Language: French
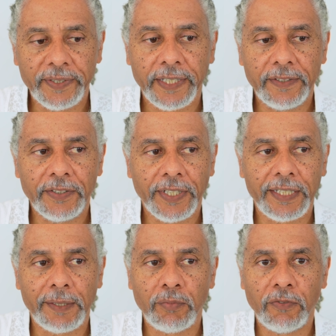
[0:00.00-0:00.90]
s'attendre
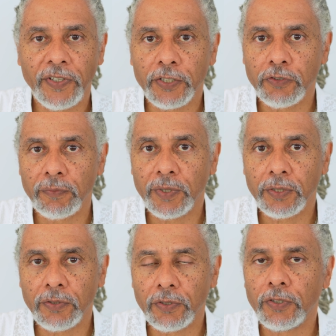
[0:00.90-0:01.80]
à des
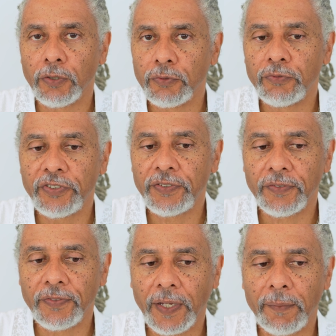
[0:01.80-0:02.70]
bouleversements dans nos vies
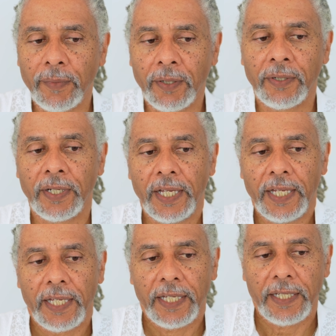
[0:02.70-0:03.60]
vraiment.
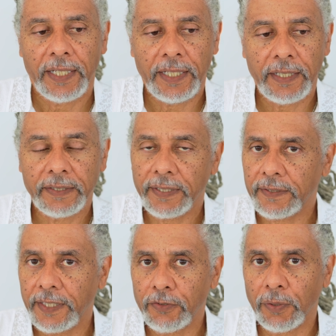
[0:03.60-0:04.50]
Et ça,
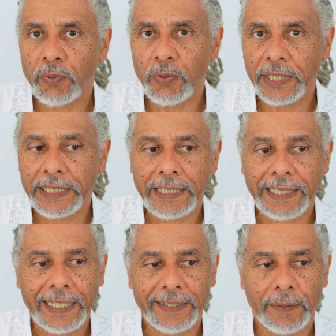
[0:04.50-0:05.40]
c'est un point qui est
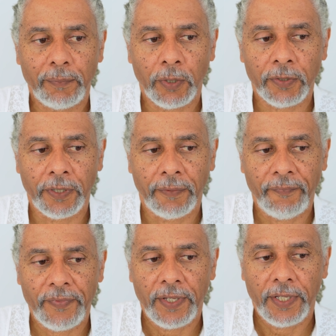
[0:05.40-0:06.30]
très important.
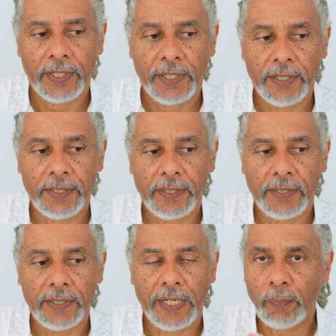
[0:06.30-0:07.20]

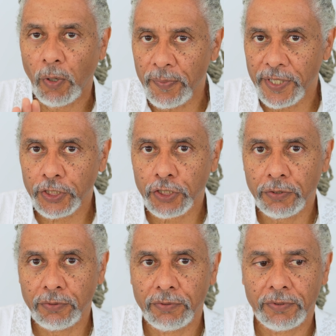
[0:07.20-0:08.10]
Euh, la première
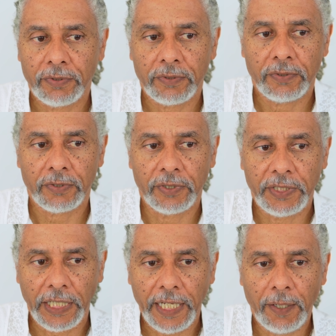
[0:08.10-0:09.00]
chose, je
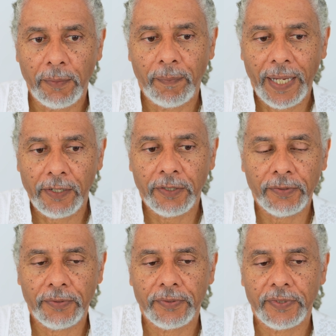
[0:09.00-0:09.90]
dirais, en
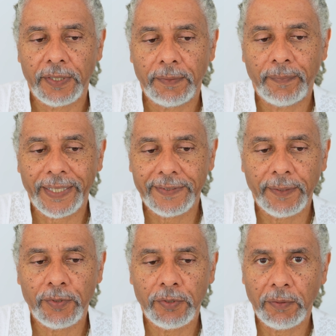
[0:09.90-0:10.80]
parlant de ces
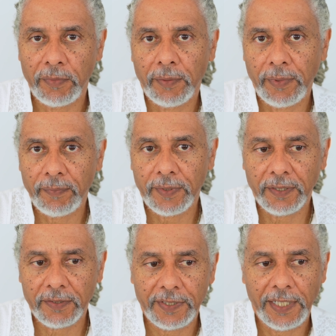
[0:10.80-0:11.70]
perceptions, mais en même
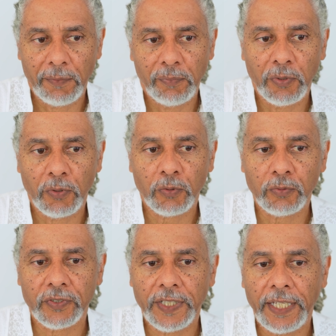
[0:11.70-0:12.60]
temps, c'est un peu un
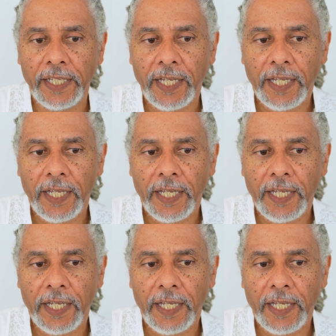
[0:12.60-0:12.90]
conseil,